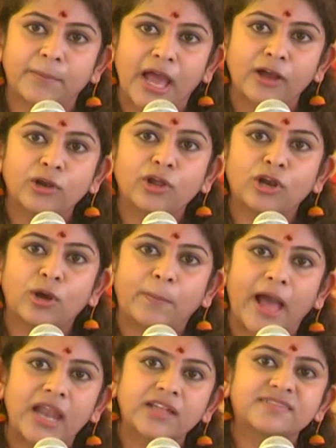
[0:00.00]
బెంగళూరులో
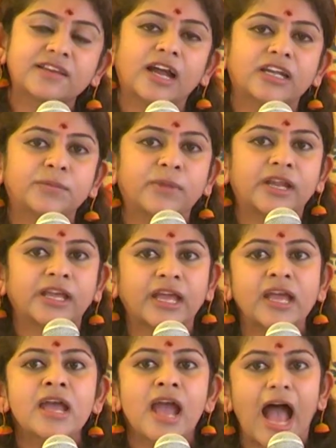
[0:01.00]
ప్యాలెస్లు కట్టి మరి
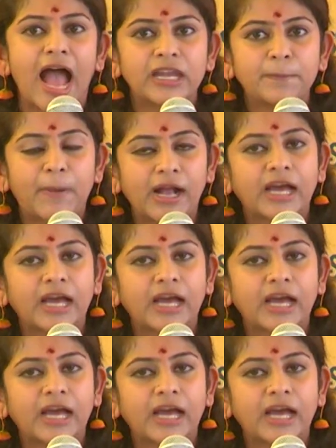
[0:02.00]
ఆయన పక్క